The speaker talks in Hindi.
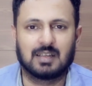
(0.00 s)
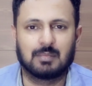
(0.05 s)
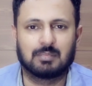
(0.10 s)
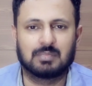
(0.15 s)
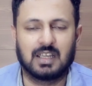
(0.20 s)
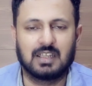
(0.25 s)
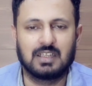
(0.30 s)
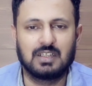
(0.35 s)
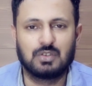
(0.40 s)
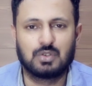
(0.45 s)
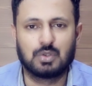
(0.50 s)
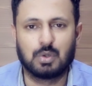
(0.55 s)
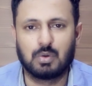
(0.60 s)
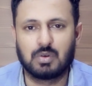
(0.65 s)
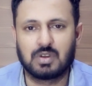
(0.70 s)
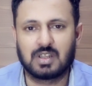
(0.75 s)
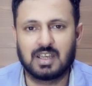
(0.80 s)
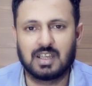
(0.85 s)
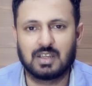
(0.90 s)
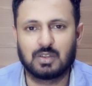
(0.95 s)
कप्तानी
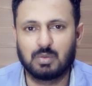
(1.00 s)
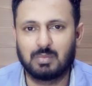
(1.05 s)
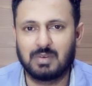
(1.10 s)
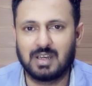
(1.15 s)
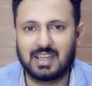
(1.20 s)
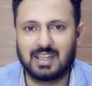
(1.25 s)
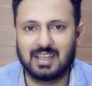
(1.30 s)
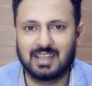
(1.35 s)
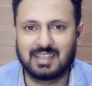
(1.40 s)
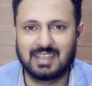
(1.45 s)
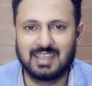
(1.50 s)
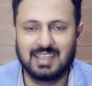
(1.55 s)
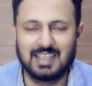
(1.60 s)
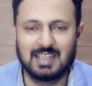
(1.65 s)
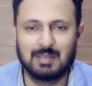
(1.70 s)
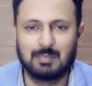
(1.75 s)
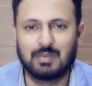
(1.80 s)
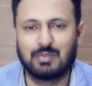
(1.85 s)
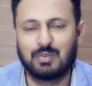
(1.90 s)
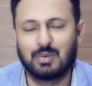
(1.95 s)
छोड़कर दोबारा
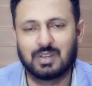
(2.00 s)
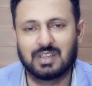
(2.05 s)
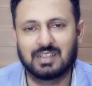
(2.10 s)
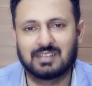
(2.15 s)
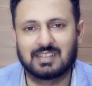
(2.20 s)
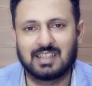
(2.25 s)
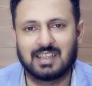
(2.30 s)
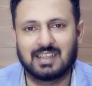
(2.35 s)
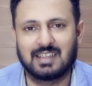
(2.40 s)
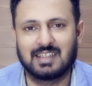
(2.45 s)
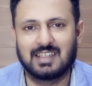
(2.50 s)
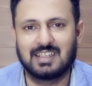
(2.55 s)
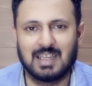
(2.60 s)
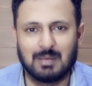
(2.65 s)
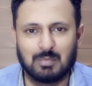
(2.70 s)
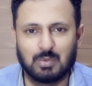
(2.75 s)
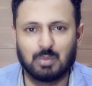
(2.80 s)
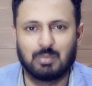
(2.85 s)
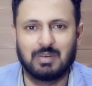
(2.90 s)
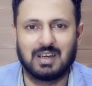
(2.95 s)
खेल पे फोकस करना यानी
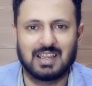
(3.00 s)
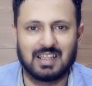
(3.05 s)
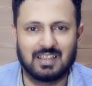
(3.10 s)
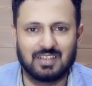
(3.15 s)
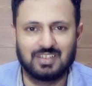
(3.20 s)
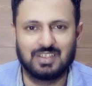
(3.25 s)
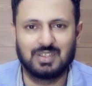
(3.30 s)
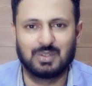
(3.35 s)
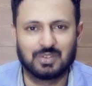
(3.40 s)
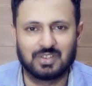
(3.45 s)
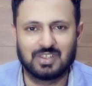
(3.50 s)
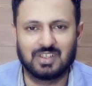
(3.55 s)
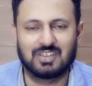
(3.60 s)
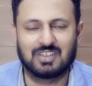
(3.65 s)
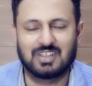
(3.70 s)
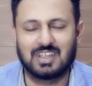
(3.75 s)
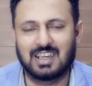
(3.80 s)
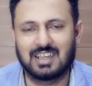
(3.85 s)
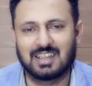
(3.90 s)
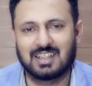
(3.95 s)
आप दोबारा जीरो से
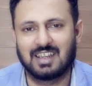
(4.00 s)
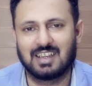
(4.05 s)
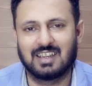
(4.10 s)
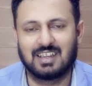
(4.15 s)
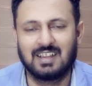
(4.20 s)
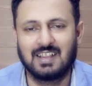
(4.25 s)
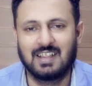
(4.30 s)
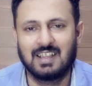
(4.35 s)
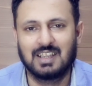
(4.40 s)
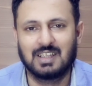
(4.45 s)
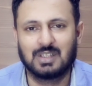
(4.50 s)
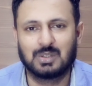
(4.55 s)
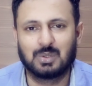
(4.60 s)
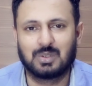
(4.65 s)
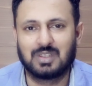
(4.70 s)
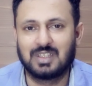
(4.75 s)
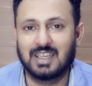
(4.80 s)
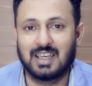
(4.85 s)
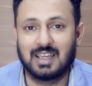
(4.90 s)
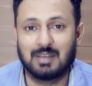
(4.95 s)
स्टार्ट करना
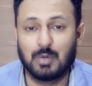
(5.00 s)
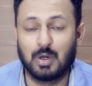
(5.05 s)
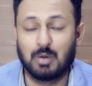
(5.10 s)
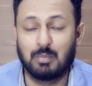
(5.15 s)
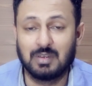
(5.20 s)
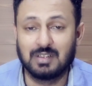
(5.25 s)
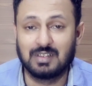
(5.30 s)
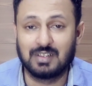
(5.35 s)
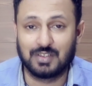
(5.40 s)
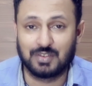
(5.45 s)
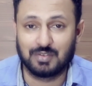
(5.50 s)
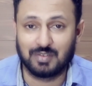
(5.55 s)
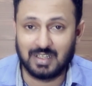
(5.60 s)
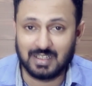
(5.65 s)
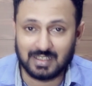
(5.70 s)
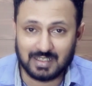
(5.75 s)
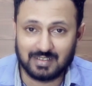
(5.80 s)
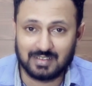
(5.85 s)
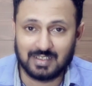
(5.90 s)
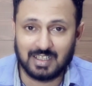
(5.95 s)
तो क्या मोहम्मद
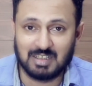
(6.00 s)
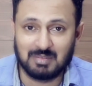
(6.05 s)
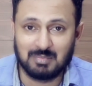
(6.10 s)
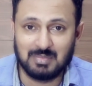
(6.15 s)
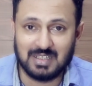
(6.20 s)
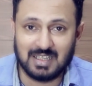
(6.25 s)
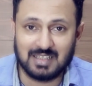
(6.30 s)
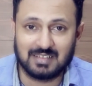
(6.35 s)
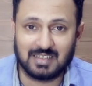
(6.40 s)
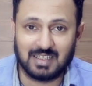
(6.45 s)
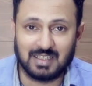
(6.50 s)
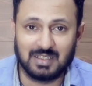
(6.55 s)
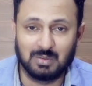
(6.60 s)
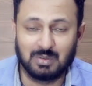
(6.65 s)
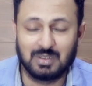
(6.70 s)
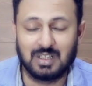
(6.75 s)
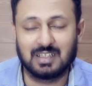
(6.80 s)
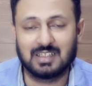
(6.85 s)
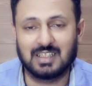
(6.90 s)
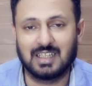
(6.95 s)
रिजवान के साथ भी ऐसा ही
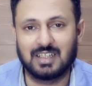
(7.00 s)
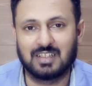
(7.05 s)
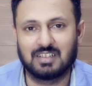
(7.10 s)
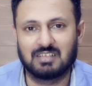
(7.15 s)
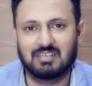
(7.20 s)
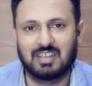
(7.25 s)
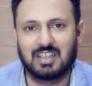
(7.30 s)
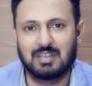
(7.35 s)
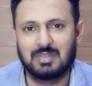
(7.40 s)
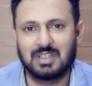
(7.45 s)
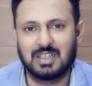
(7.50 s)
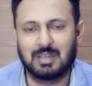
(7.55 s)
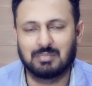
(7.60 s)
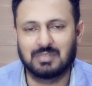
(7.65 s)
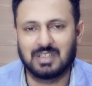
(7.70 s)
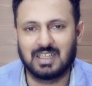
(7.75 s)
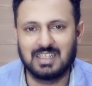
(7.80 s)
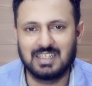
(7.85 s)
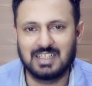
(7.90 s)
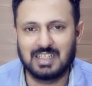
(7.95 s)
होगा क्या रिजवान भी
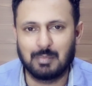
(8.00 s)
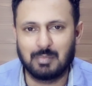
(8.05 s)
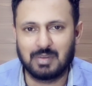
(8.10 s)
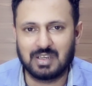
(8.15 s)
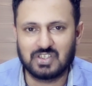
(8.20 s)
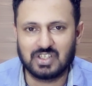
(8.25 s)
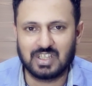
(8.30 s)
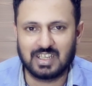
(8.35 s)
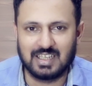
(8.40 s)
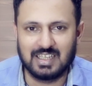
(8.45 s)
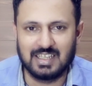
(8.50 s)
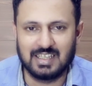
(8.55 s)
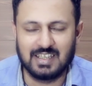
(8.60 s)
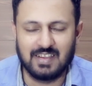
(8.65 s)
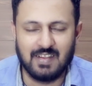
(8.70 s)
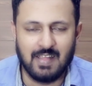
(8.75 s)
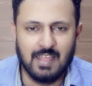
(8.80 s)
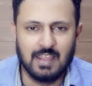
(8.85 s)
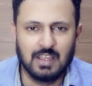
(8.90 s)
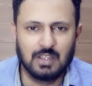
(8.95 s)
कप्तानी का प्रेशर
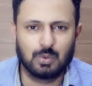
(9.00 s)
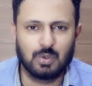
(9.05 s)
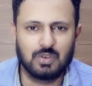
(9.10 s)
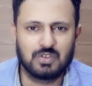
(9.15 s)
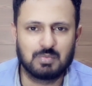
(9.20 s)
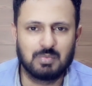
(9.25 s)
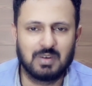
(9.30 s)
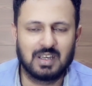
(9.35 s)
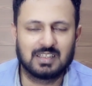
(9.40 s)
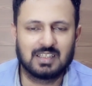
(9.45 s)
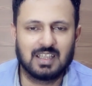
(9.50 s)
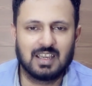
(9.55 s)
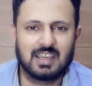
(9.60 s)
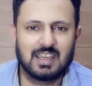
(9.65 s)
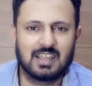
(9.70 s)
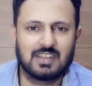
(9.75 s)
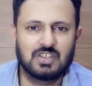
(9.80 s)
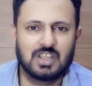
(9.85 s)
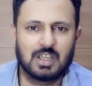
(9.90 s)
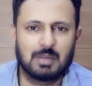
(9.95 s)
लेंगे तो इस बात का
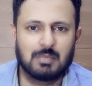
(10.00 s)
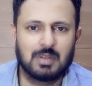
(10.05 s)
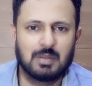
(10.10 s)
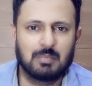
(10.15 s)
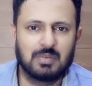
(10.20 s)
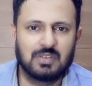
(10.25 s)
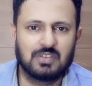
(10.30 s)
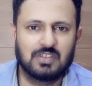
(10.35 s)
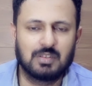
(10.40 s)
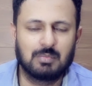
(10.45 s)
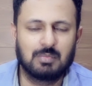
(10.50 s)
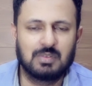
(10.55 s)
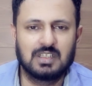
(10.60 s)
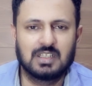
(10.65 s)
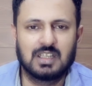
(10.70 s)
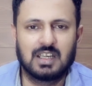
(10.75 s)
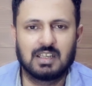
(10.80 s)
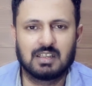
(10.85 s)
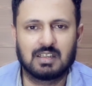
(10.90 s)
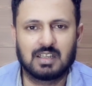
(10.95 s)
खैर चेयरमैन
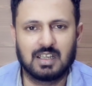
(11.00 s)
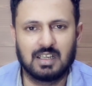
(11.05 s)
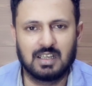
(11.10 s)
पी या